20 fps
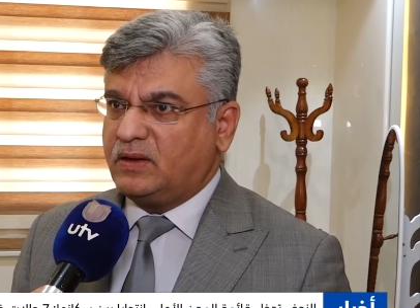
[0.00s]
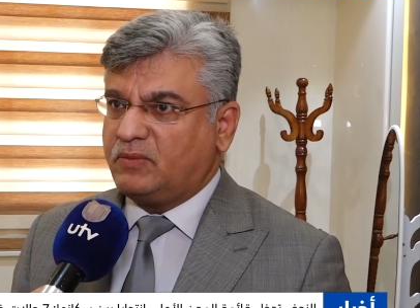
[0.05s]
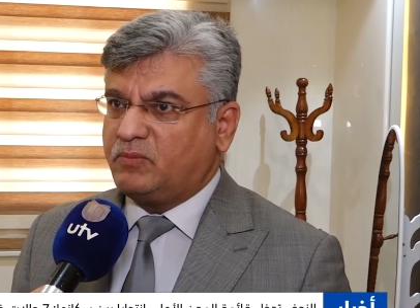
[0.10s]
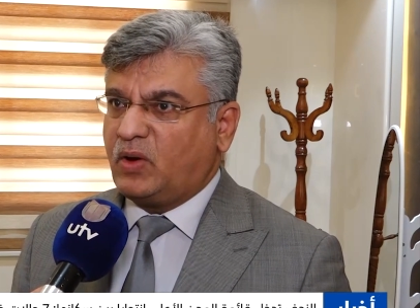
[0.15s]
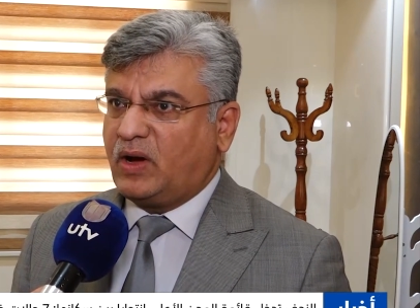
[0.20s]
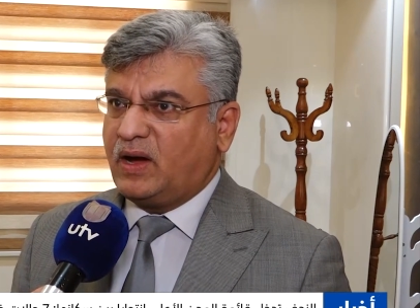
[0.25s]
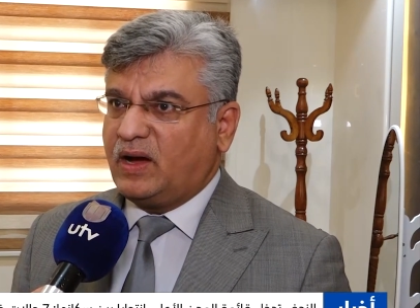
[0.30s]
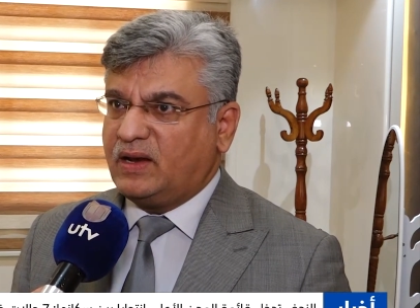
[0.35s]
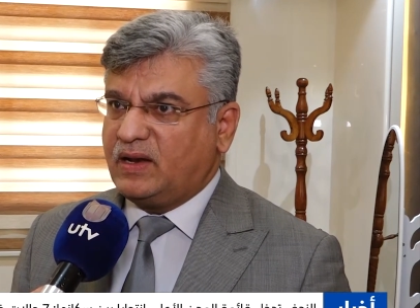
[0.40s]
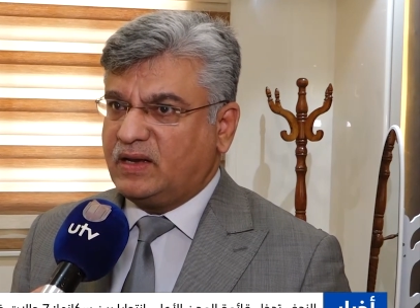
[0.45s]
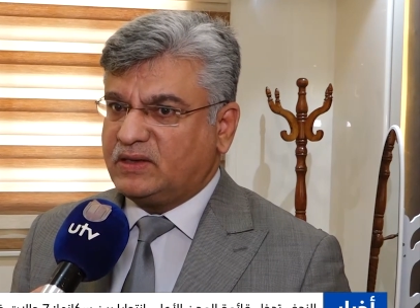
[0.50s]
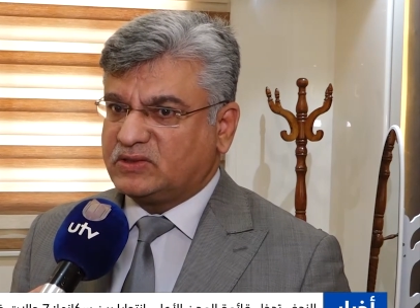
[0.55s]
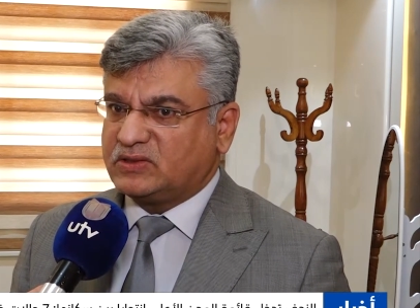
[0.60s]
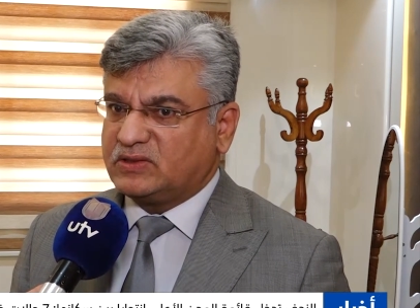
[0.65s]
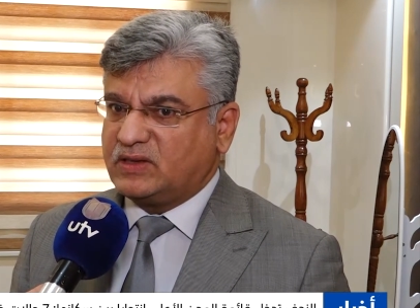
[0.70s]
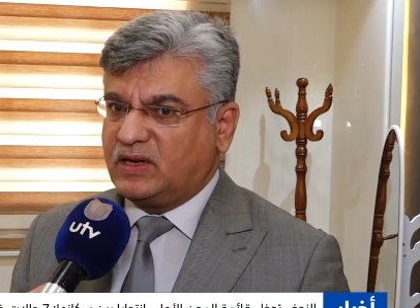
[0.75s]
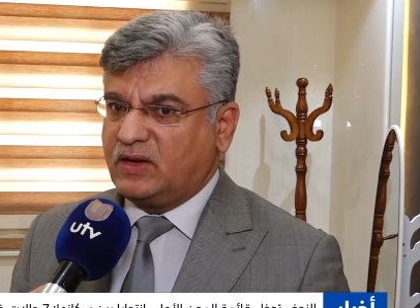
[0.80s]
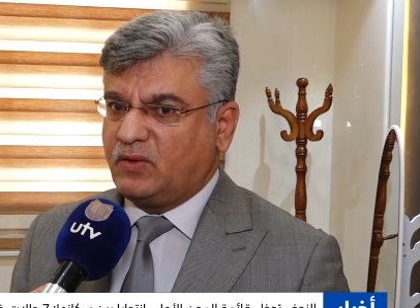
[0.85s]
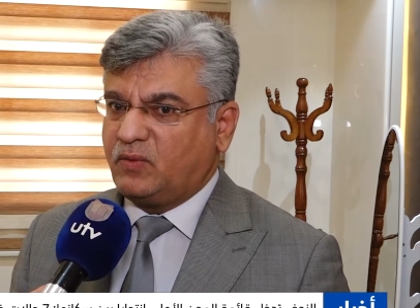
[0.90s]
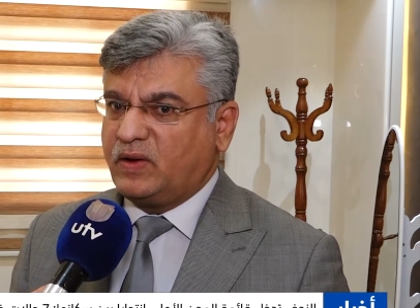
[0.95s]

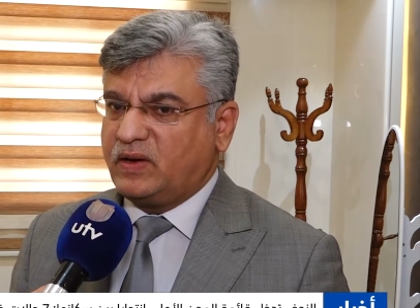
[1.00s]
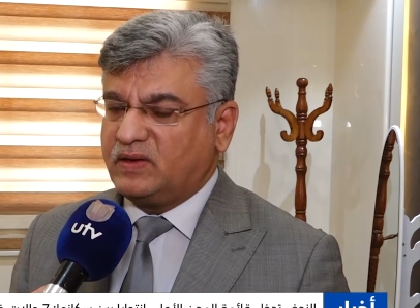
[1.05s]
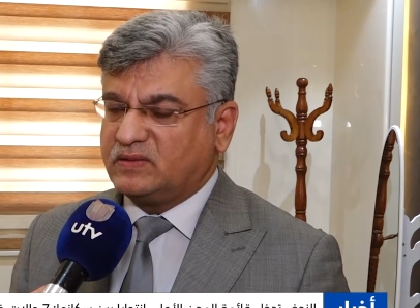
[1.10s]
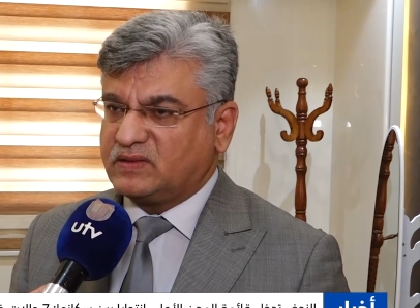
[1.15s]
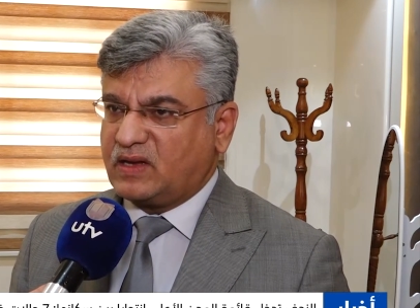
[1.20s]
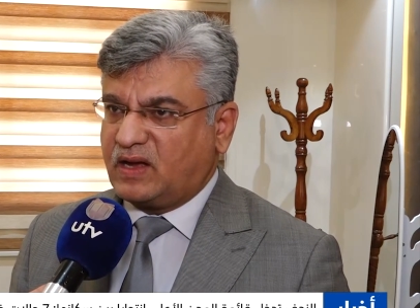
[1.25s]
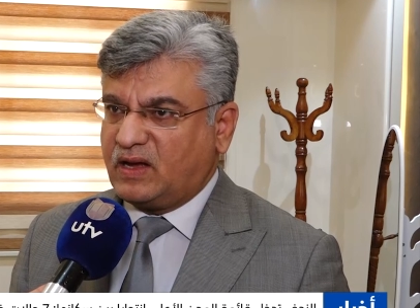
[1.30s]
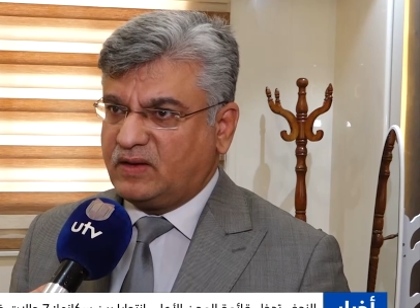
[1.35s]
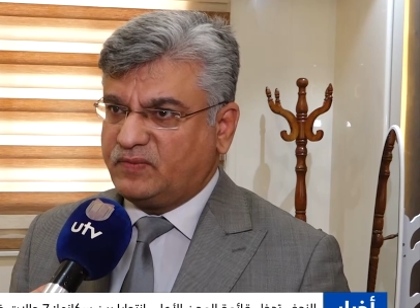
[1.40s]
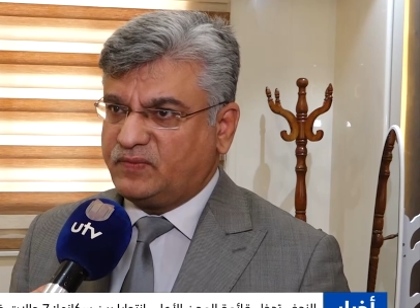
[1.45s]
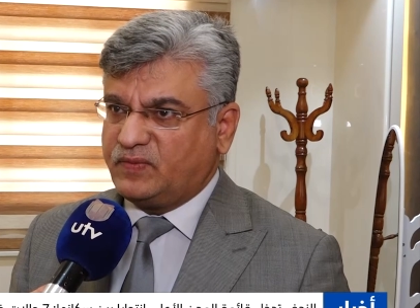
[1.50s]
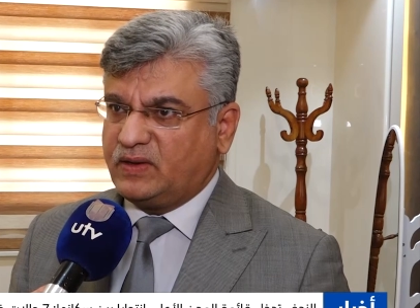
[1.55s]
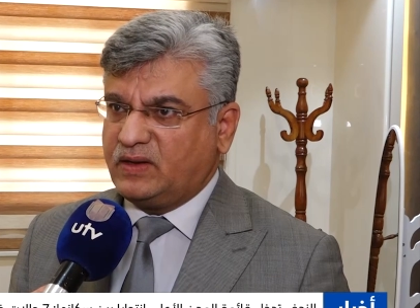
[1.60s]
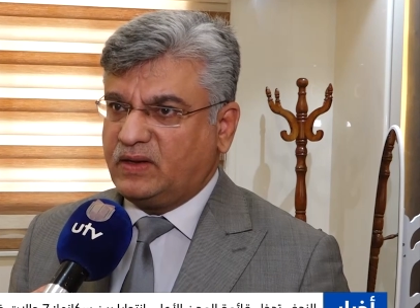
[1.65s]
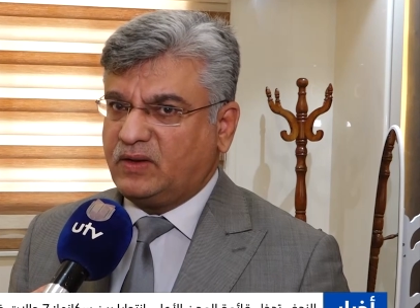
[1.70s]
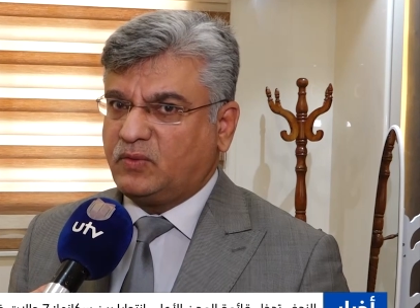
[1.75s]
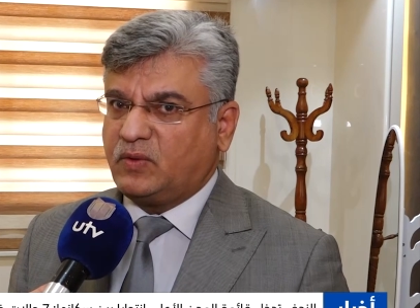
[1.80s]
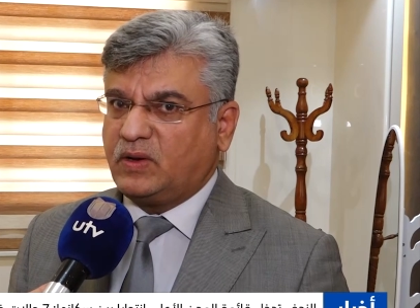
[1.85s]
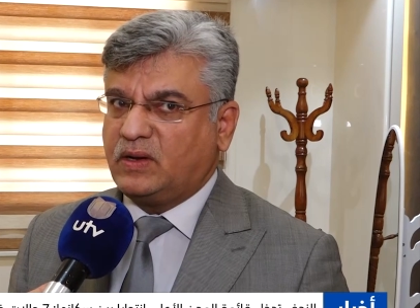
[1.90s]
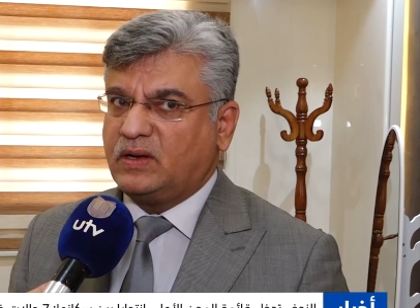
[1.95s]
معالجته
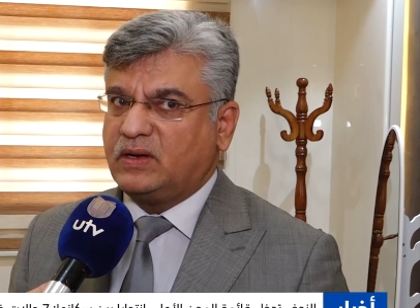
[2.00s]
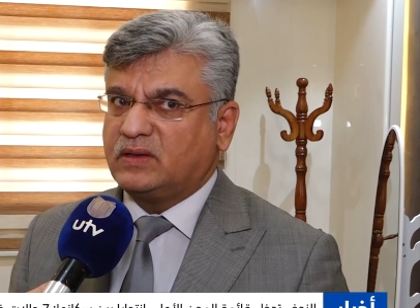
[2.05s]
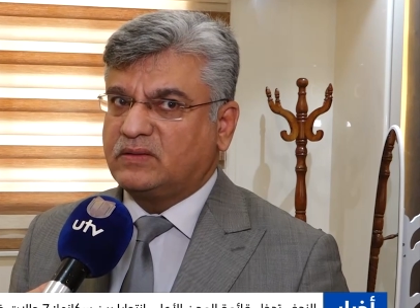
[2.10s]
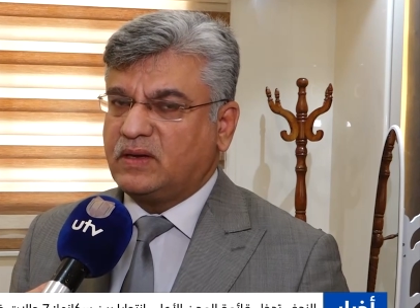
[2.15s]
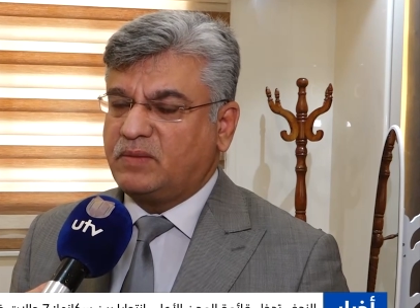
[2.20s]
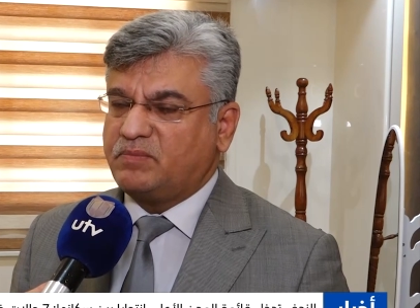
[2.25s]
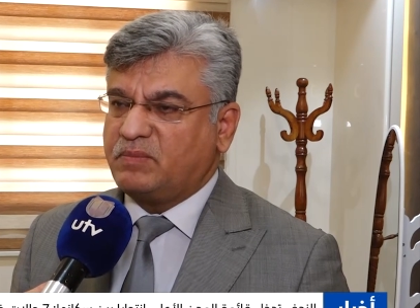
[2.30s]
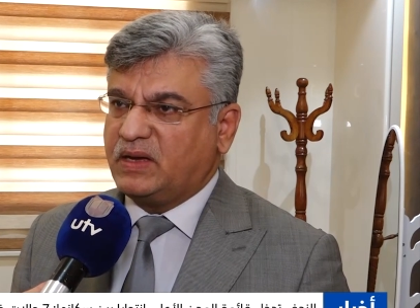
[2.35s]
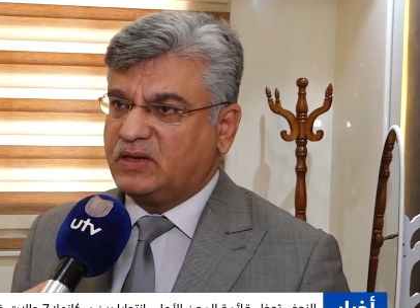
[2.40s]
وإسعافه وتم